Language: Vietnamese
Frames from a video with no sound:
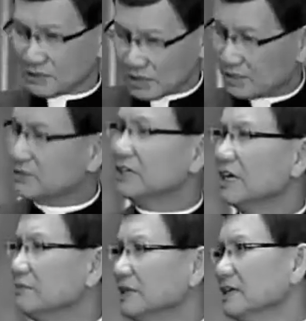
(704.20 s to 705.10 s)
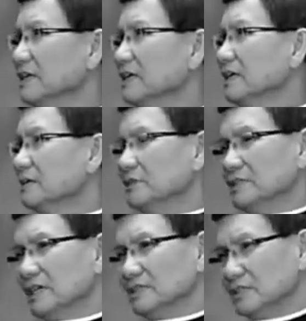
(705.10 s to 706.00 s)
cứ cho là Jerusalem đi vâng, vâng.
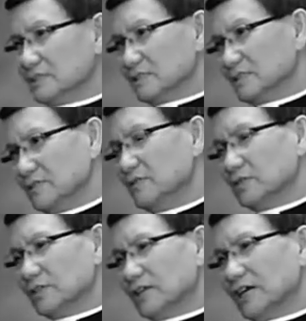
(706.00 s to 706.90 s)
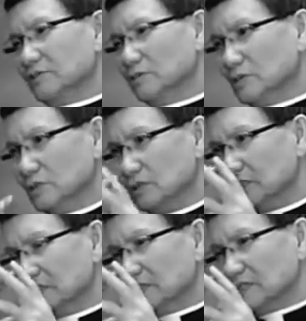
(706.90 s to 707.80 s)
bây giờ cho chính phủ cho Thái muốn
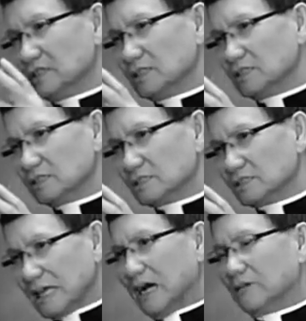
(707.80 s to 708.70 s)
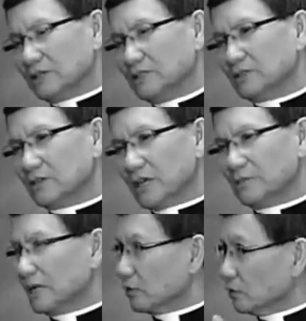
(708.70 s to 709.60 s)
tạo cái
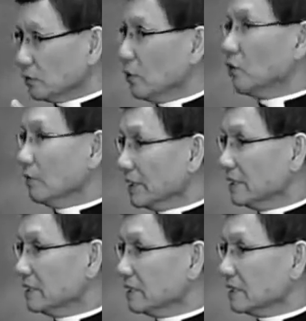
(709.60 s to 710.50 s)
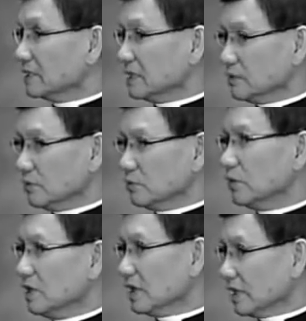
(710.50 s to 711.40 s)
Jerusalem là thủ đô của mình để dùng
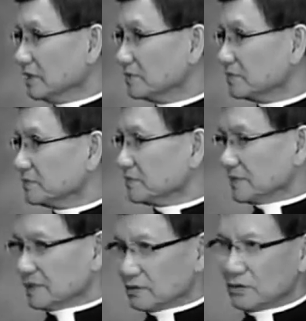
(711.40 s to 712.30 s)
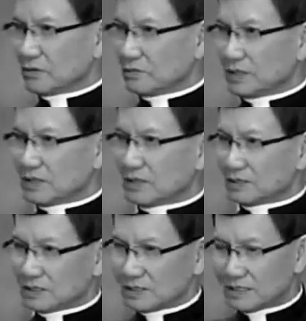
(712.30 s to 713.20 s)
quân lực đó yeah. Dạ. thủ đô của mình
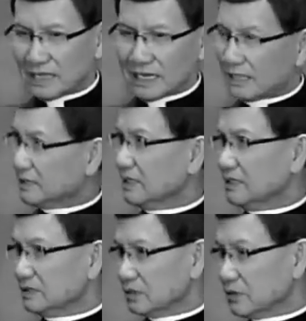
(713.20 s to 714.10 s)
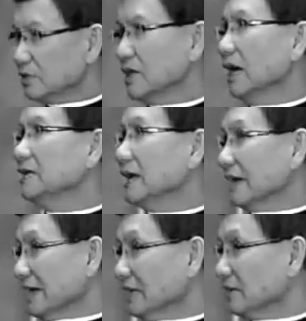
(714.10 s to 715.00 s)
còn những cái khác anh đến tôi cho cho anh ở
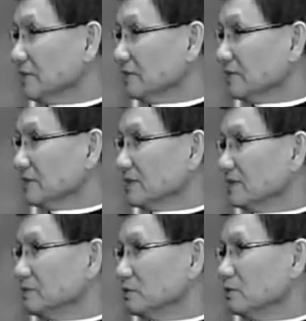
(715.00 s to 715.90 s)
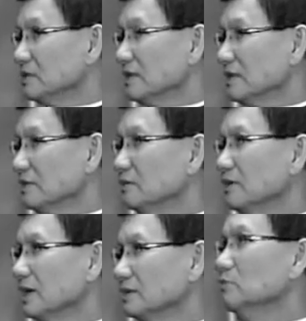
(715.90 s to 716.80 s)
ké thôi vâng, vâng. nhưng mà quốc tế có
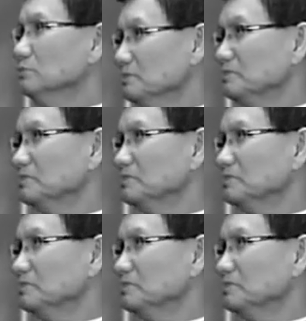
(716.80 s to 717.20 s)
vẻ chống